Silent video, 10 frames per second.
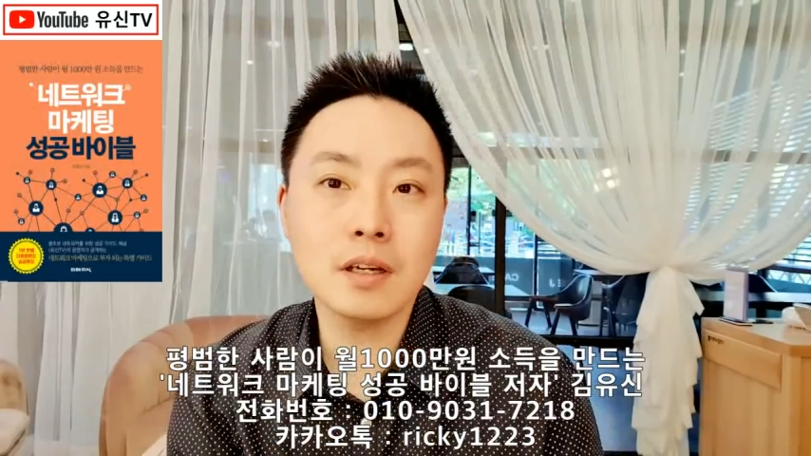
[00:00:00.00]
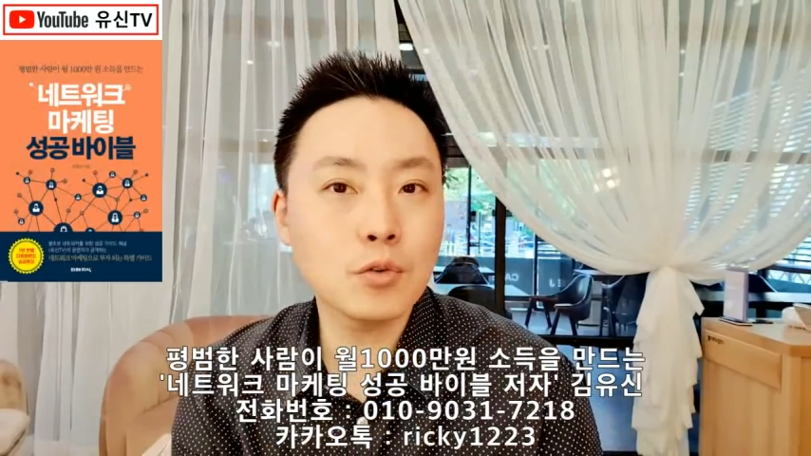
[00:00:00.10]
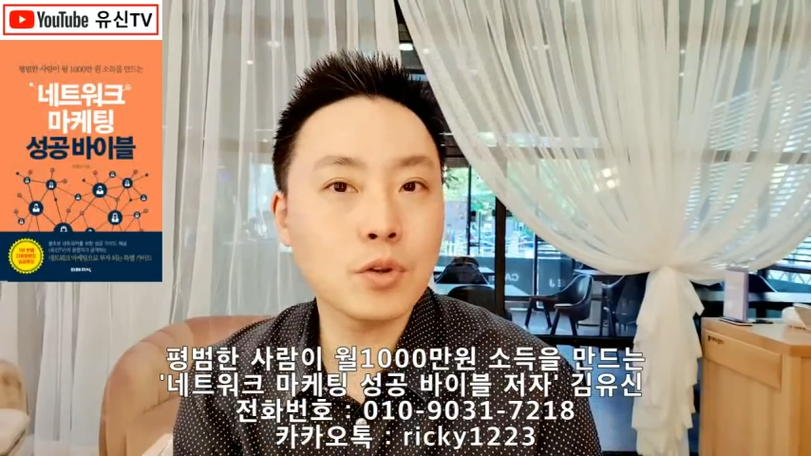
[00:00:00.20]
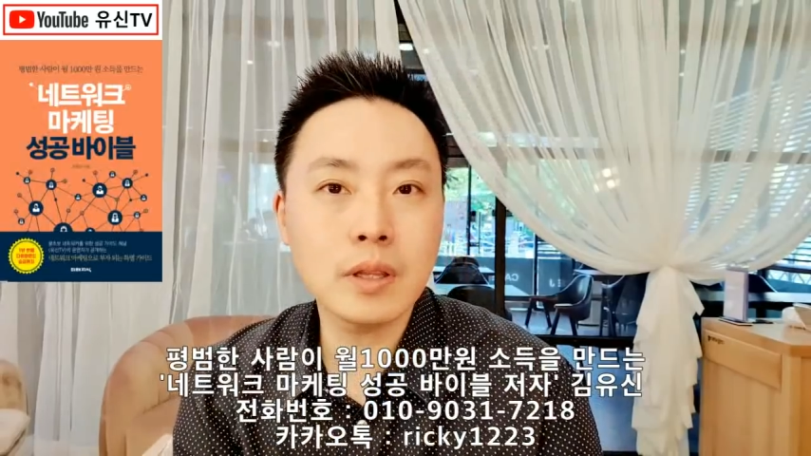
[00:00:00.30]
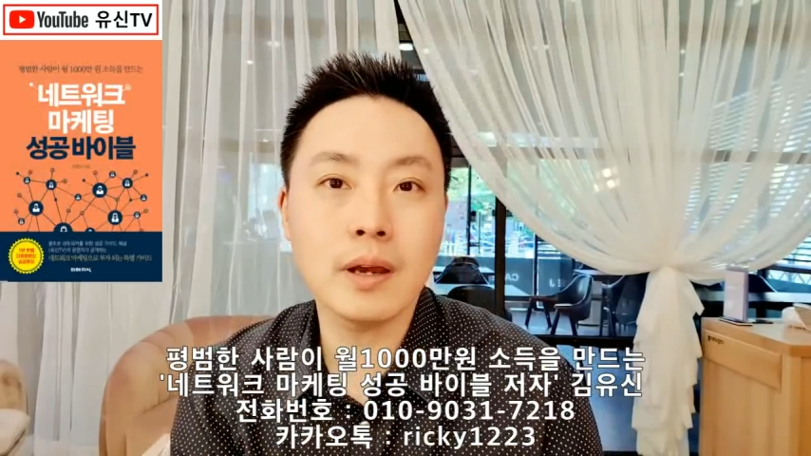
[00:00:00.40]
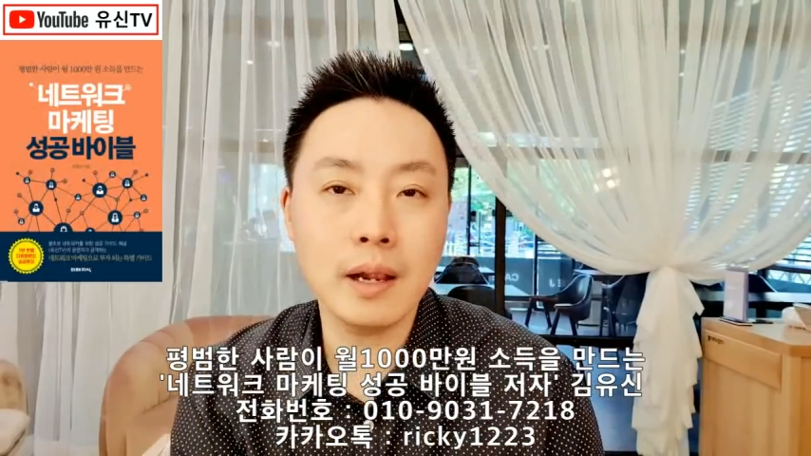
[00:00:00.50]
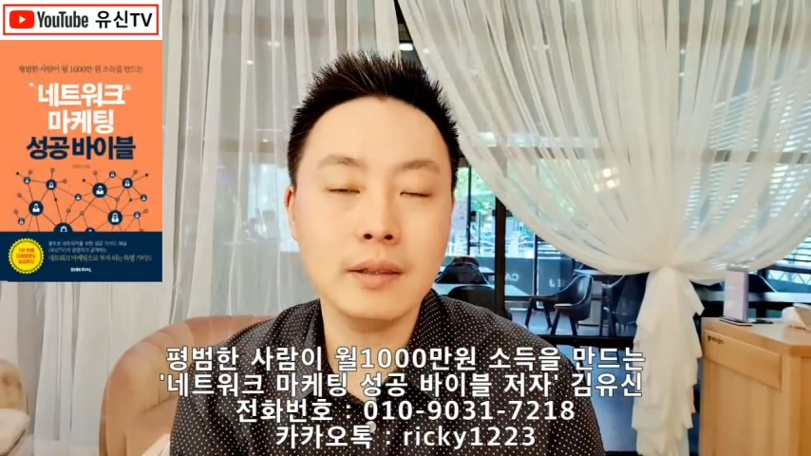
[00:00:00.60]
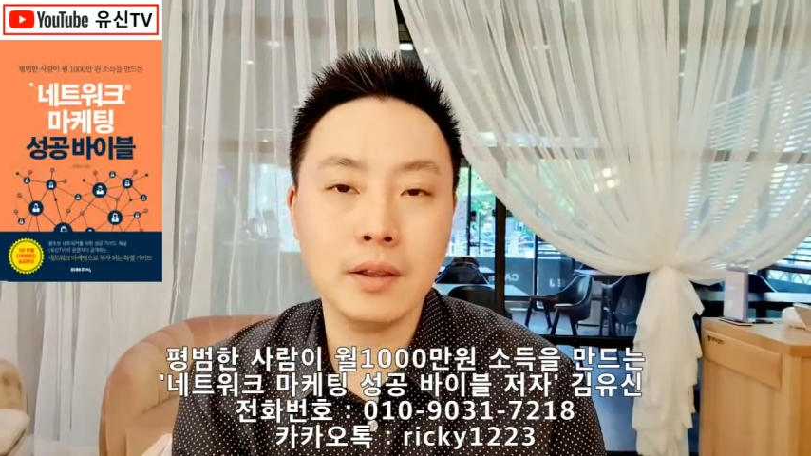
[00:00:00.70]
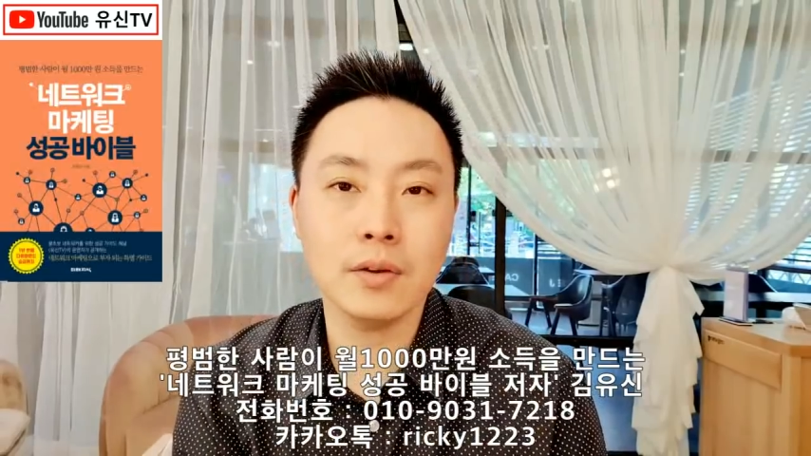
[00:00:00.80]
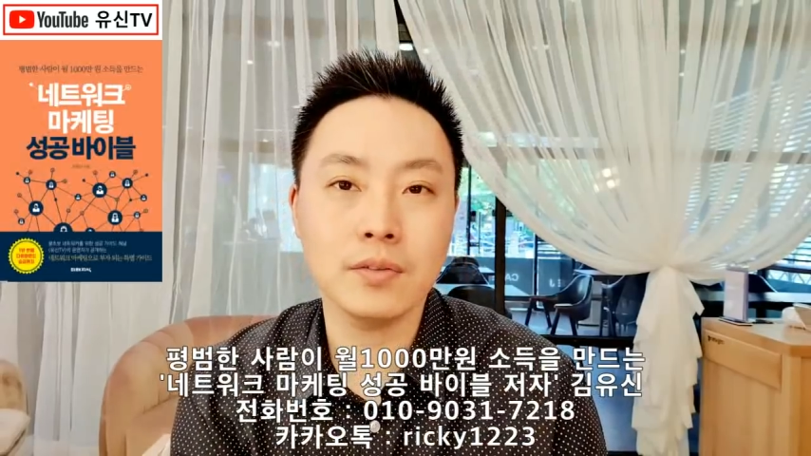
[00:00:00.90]
리크루팅
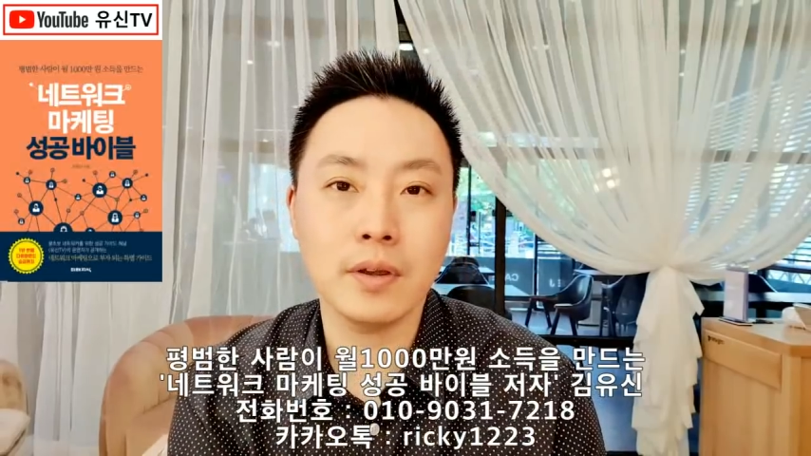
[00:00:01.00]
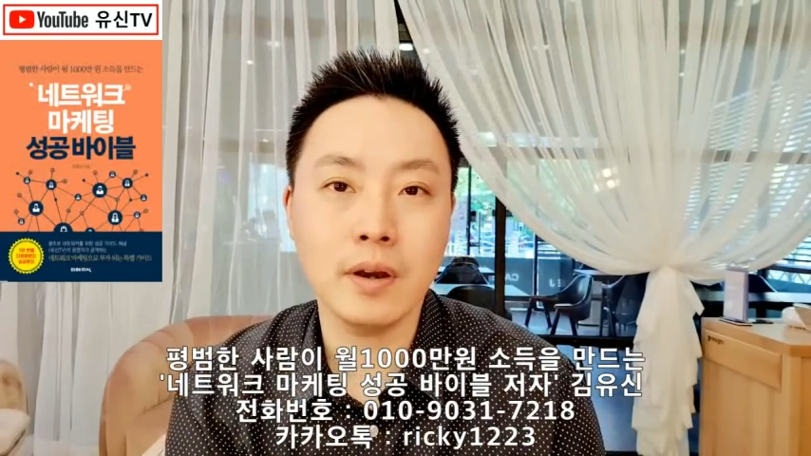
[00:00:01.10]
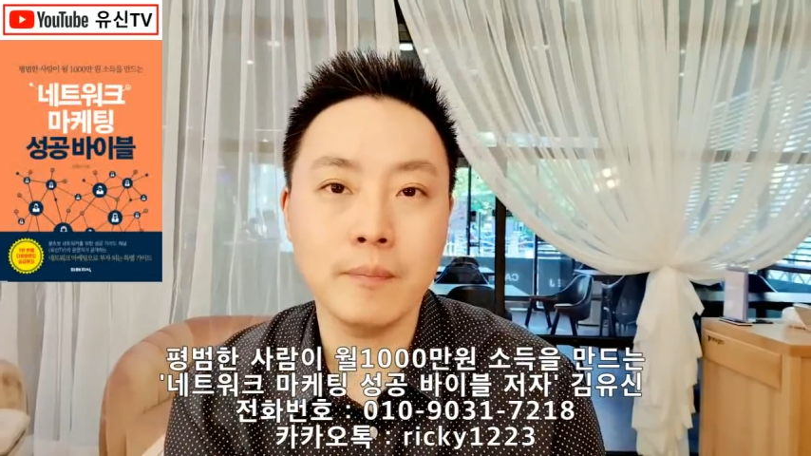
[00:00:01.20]
할 때였어요